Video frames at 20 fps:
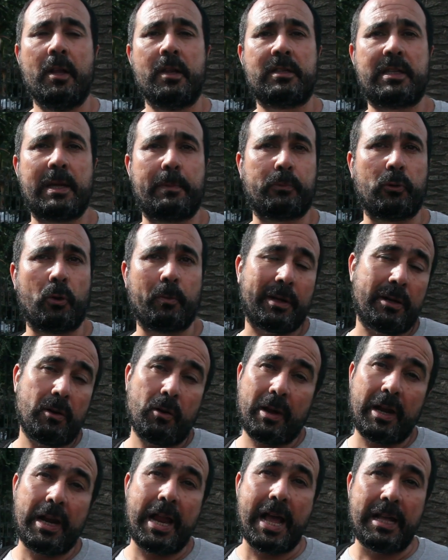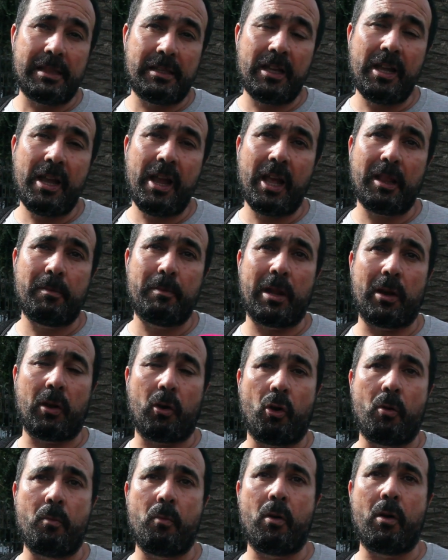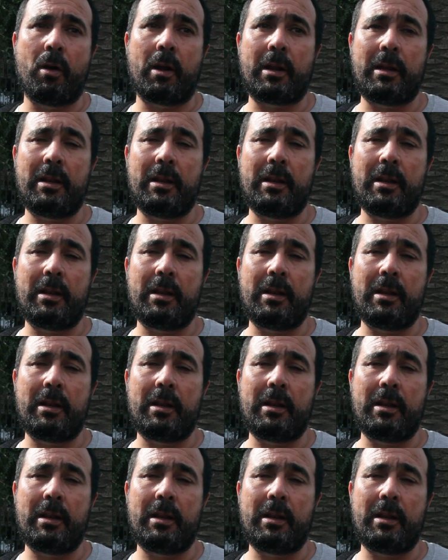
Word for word: سبتمبر انه كان العديد من الامور